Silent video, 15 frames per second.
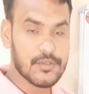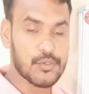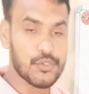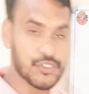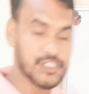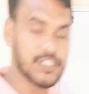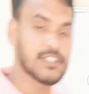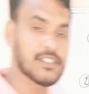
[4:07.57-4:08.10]

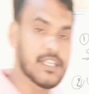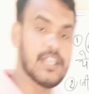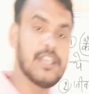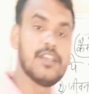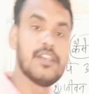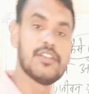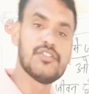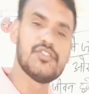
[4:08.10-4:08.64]
खुशी से
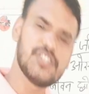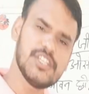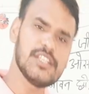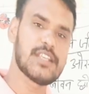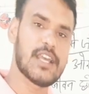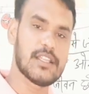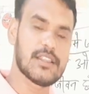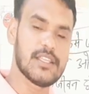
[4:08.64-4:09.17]
जी
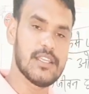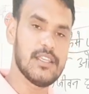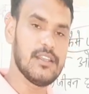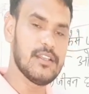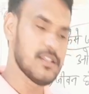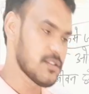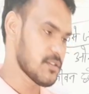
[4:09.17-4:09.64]
जाते हैं